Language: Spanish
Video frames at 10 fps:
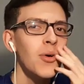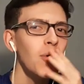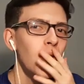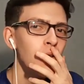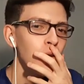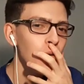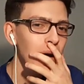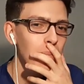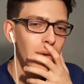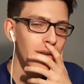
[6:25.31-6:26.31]
o de
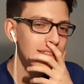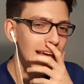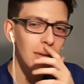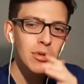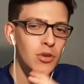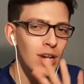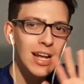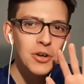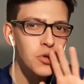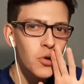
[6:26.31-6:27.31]
Uruguay, pero este árbitro en
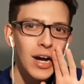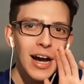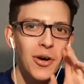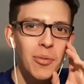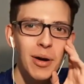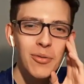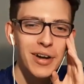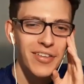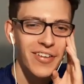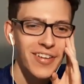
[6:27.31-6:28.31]
algo nos cagó, me
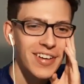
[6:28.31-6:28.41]
acuerdo.